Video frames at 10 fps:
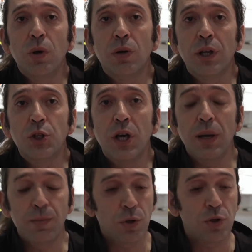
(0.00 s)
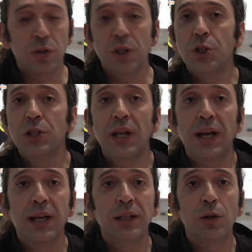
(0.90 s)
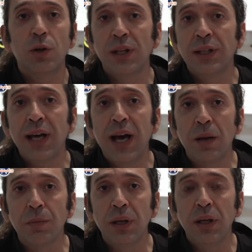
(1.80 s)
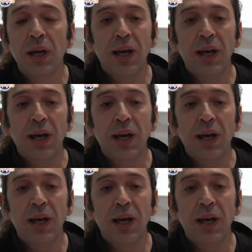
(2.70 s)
quello che c'è posso decidere anche di orientarmi